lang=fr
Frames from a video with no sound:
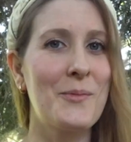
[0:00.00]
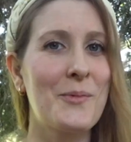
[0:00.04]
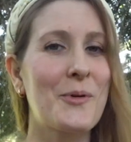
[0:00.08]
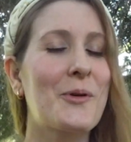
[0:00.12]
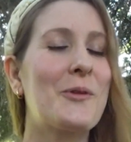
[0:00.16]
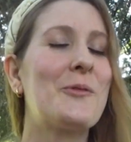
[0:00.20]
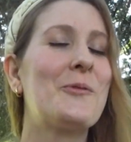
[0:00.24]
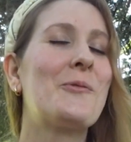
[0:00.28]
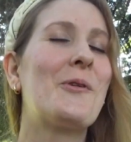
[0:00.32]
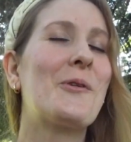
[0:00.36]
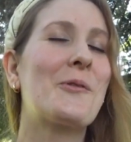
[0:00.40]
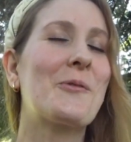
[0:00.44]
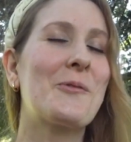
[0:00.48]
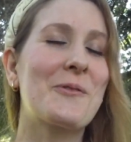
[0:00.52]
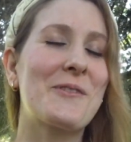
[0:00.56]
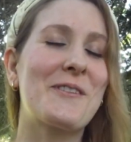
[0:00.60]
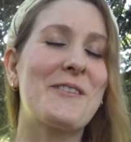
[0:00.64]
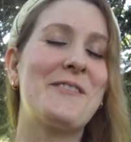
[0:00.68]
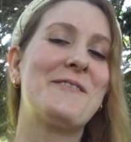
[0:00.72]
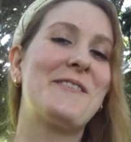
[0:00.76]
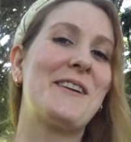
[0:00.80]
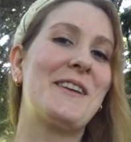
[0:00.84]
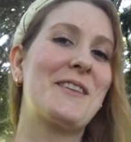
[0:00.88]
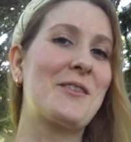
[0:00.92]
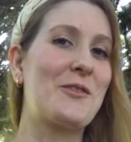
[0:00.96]
Prenons en compte
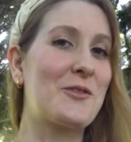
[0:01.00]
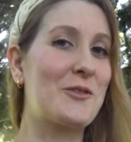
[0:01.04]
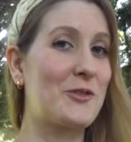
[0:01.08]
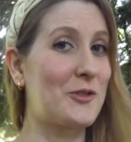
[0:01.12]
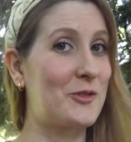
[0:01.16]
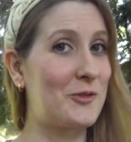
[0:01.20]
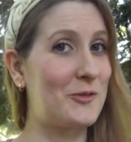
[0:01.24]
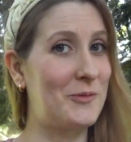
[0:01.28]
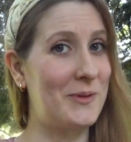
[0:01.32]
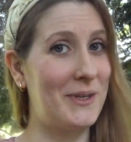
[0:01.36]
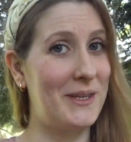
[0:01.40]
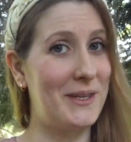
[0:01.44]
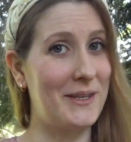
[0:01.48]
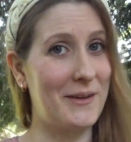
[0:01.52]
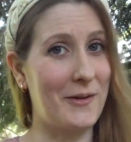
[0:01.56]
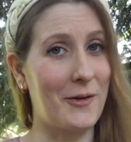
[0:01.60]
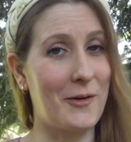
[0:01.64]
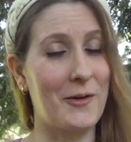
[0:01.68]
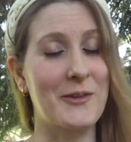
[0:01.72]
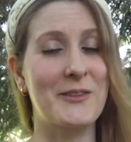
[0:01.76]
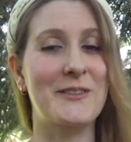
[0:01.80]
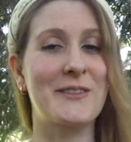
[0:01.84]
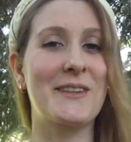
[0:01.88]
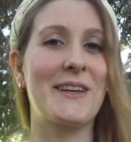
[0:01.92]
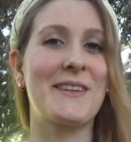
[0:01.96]
le fait que je suis
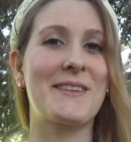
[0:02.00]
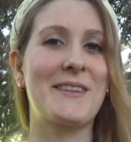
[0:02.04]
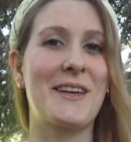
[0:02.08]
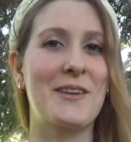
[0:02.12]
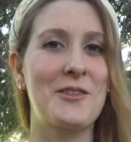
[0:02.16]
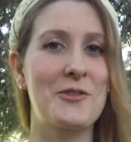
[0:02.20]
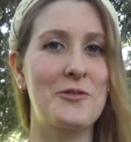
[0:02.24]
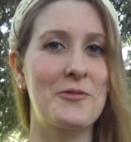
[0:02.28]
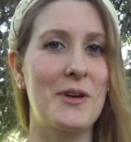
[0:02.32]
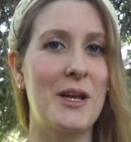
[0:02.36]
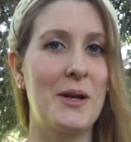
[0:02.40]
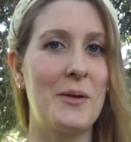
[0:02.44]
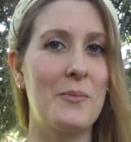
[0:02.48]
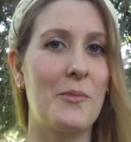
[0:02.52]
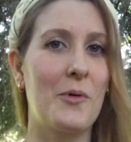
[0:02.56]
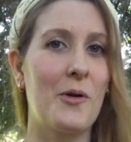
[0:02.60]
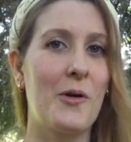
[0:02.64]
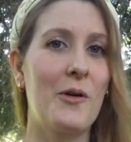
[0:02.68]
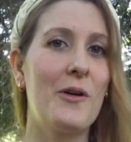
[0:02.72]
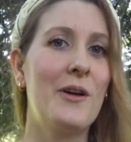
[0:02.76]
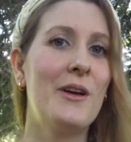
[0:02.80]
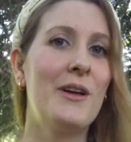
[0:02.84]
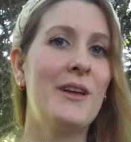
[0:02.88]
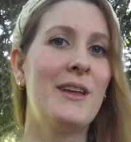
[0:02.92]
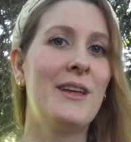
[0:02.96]
enceinte
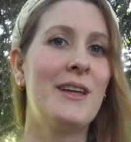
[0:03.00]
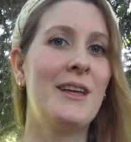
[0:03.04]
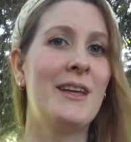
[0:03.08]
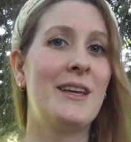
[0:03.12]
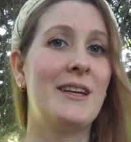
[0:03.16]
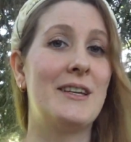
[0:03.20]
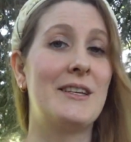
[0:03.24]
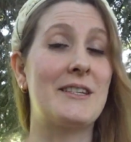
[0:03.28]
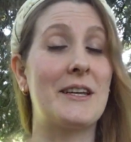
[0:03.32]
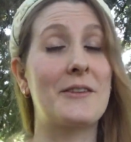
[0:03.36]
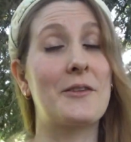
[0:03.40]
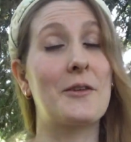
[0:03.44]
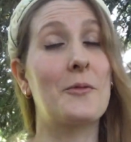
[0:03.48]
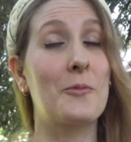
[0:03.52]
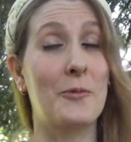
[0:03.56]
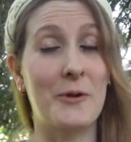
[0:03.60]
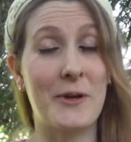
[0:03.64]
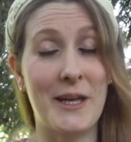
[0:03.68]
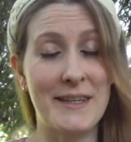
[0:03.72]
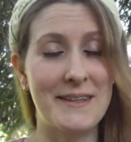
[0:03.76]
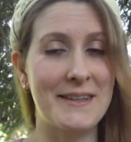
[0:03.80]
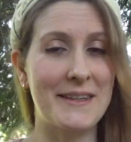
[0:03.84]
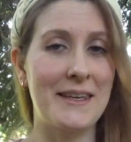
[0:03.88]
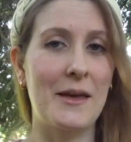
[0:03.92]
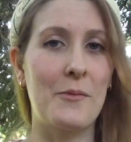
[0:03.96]
actuellement, j'attends mon
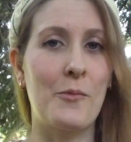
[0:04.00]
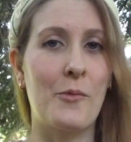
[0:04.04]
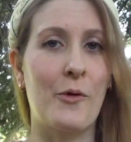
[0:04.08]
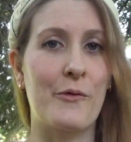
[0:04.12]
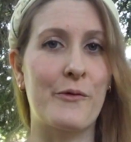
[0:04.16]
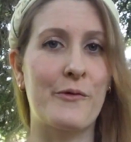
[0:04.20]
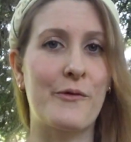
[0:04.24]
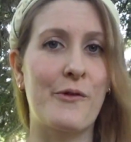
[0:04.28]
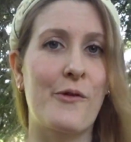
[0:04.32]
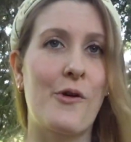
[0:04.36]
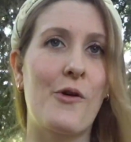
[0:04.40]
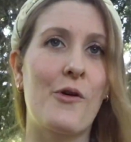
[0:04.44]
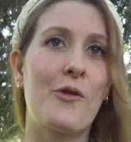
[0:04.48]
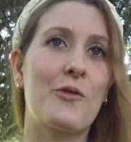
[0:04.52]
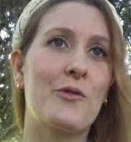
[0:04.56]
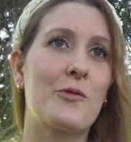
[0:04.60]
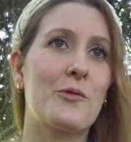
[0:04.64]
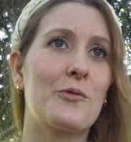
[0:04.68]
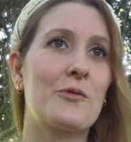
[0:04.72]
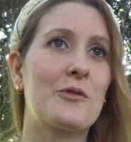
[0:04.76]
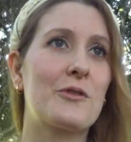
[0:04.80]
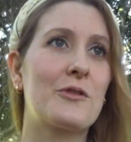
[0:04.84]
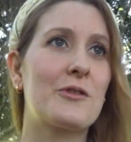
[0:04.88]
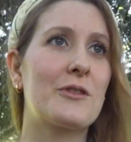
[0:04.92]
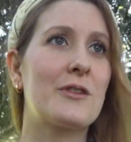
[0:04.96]
quatrième enfant,
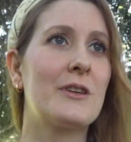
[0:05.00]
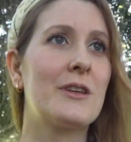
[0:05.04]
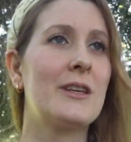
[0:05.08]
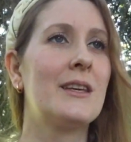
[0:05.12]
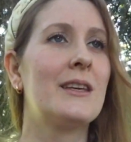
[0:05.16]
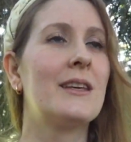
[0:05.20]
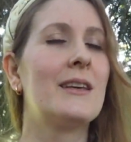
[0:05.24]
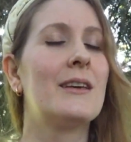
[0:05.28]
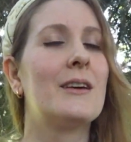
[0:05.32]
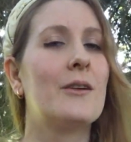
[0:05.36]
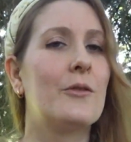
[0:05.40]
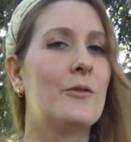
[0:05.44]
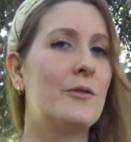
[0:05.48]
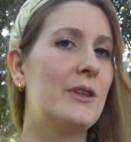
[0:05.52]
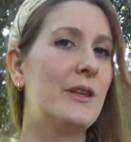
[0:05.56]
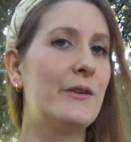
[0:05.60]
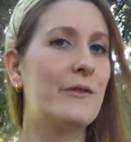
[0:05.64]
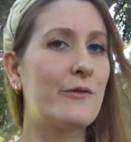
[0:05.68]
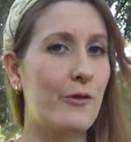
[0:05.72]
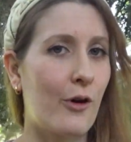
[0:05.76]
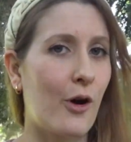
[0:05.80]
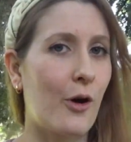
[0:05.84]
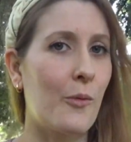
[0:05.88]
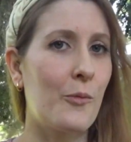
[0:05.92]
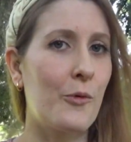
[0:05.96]
donc au
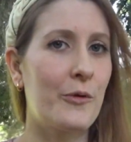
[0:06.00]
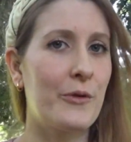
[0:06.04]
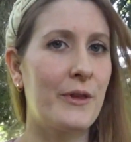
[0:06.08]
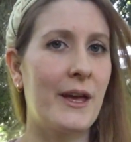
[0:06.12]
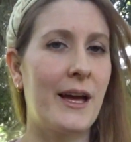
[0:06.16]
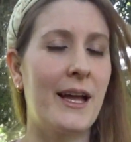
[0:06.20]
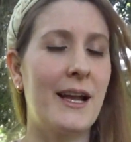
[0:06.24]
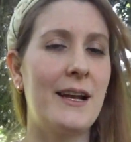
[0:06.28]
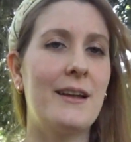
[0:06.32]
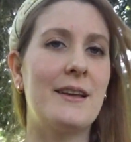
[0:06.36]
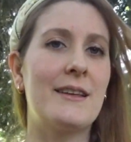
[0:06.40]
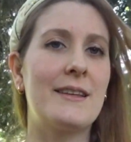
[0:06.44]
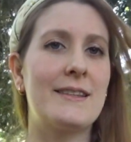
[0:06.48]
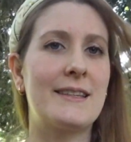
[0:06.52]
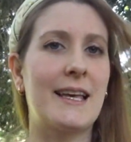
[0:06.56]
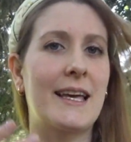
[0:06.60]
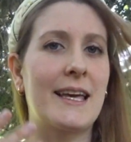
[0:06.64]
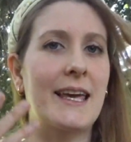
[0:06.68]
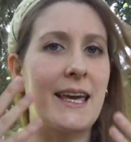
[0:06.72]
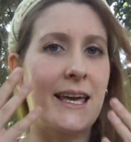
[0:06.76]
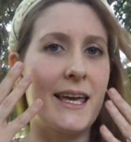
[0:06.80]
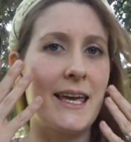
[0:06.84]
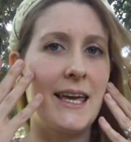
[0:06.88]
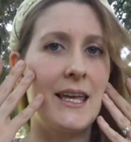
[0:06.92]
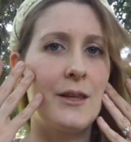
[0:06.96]
niveau hormonal, ça
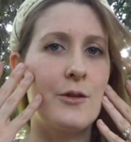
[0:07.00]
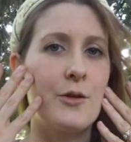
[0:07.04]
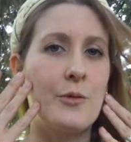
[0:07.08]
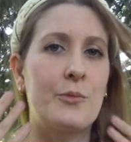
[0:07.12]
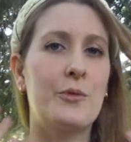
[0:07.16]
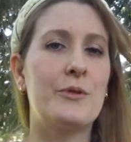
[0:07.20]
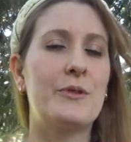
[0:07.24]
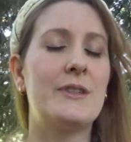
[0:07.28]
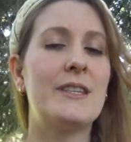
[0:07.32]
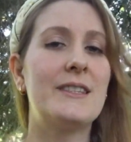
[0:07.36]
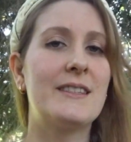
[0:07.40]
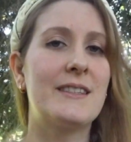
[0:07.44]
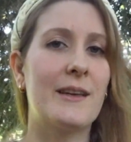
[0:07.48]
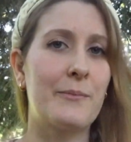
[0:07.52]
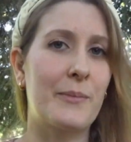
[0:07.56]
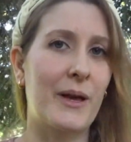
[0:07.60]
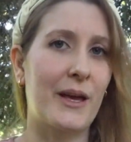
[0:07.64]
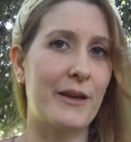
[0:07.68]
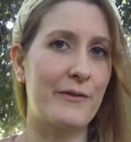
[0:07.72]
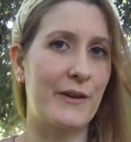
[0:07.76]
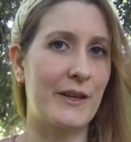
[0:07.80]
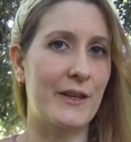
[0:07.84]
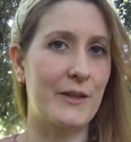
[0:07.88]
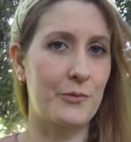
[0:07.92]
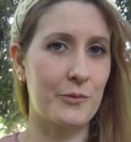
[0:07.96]
crée de petites
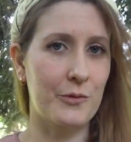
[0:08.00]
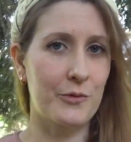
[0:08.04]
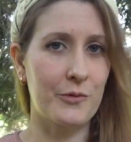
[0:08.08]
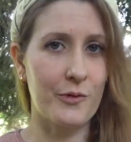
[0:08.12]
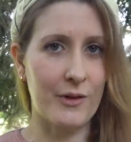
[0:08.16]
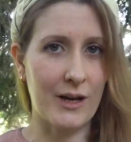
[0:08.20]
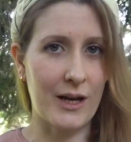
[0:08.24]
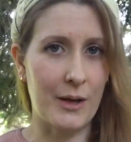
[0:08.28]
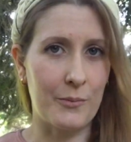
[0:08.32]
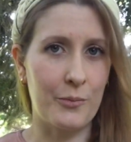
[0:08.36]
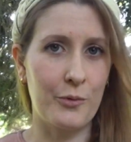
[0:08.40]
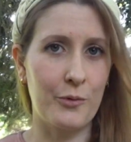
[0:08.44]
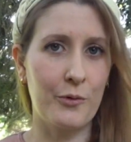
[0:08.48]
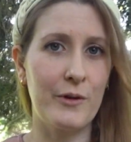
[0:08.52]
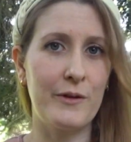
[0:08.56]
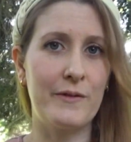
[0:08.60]
imperfections sur la peau,